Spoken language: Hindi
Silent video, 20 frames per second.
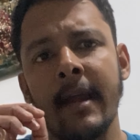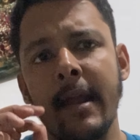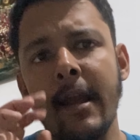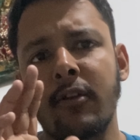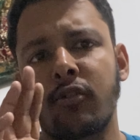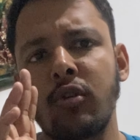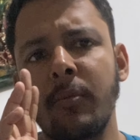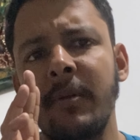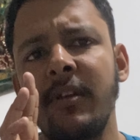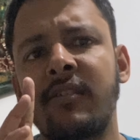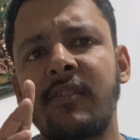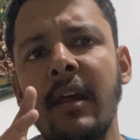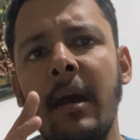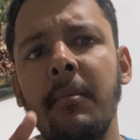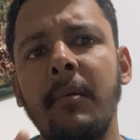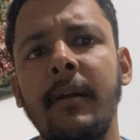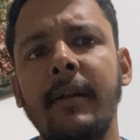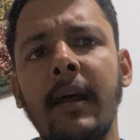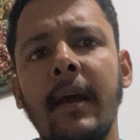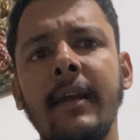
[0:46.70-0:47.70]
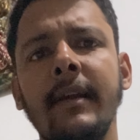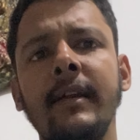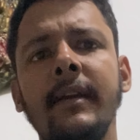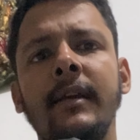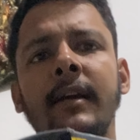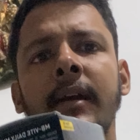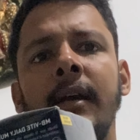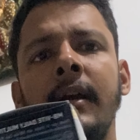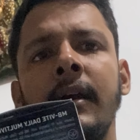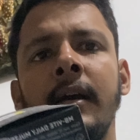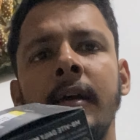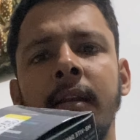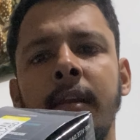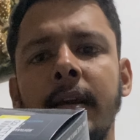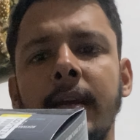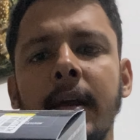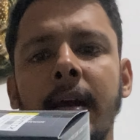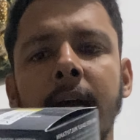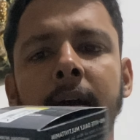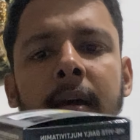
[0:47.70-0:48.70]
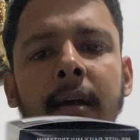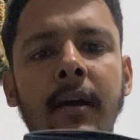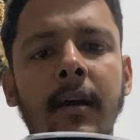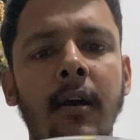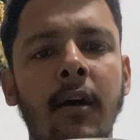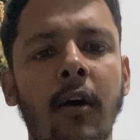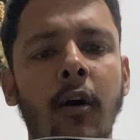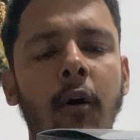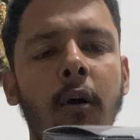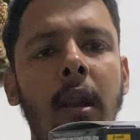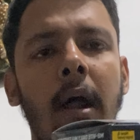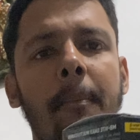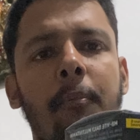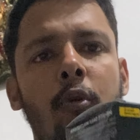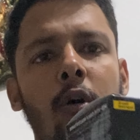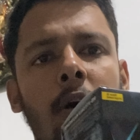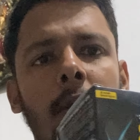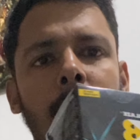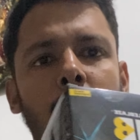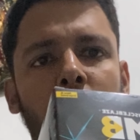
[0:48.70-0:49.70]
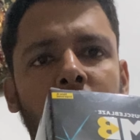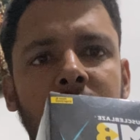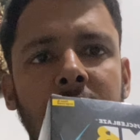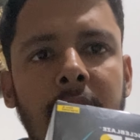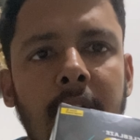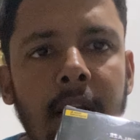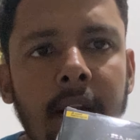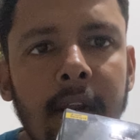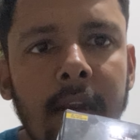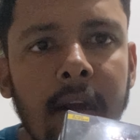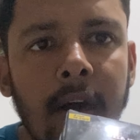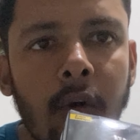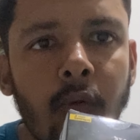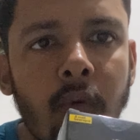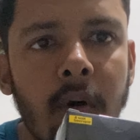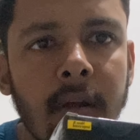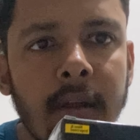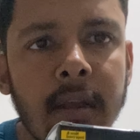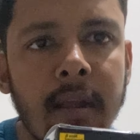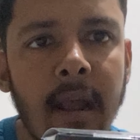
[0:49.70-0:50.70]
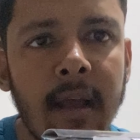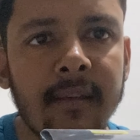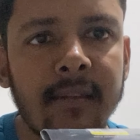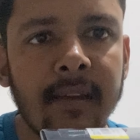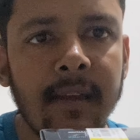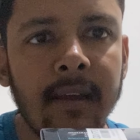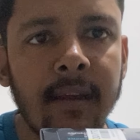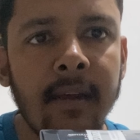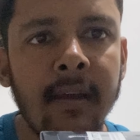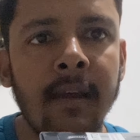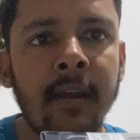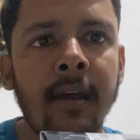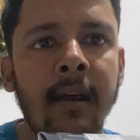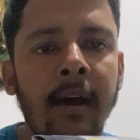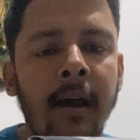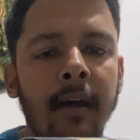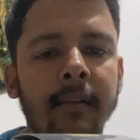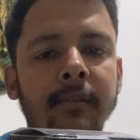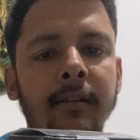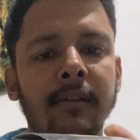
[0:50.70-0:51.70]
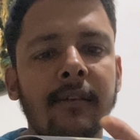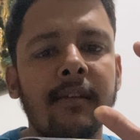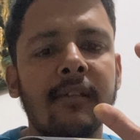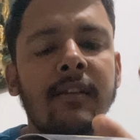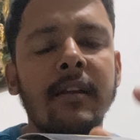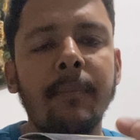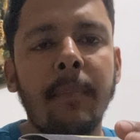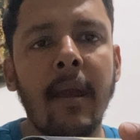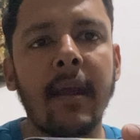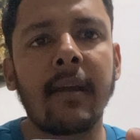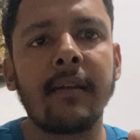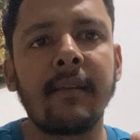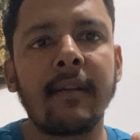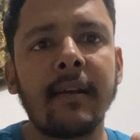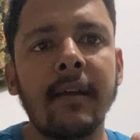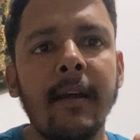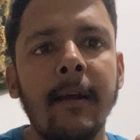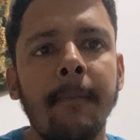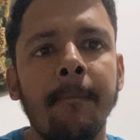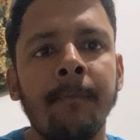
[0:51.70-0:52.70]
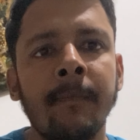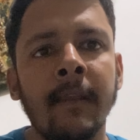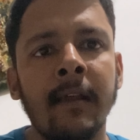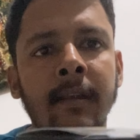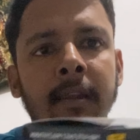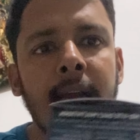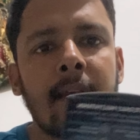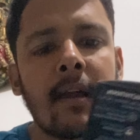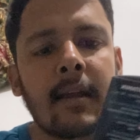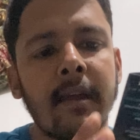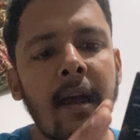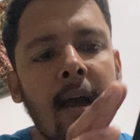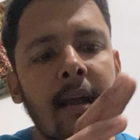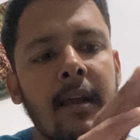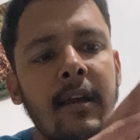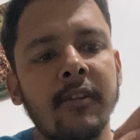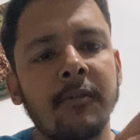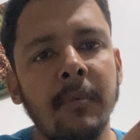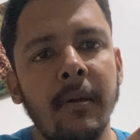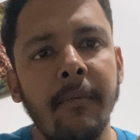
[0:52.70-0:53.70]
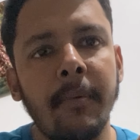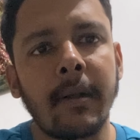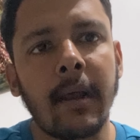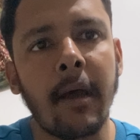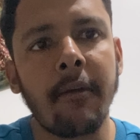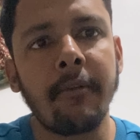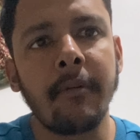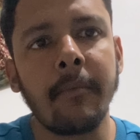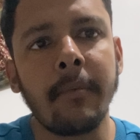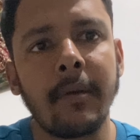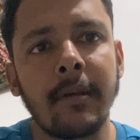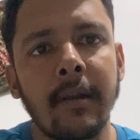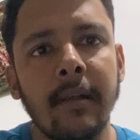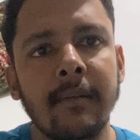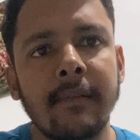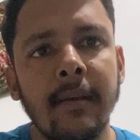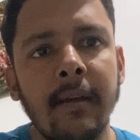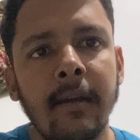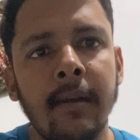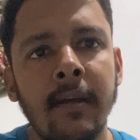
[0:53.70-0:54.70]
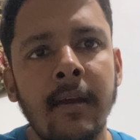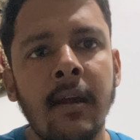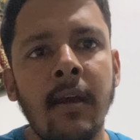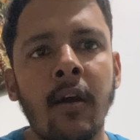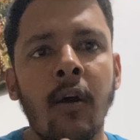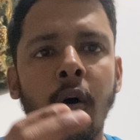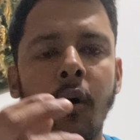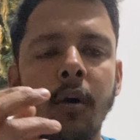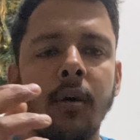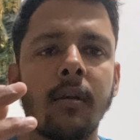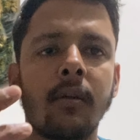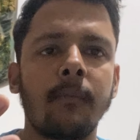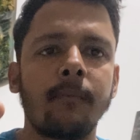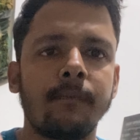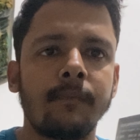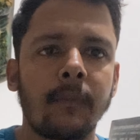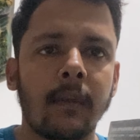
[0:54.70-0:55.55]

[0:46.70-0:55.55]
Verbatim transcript: एक सौ बीस टैबलेट आएंगी ठीक है और आपको अनबॉक्सिंग करके दिखाऊंगा कि कैसे अंदर से इसकी पैकेजिंग है ठीक है क्या क्या इसमें विटामिन मिनरल्स हैं और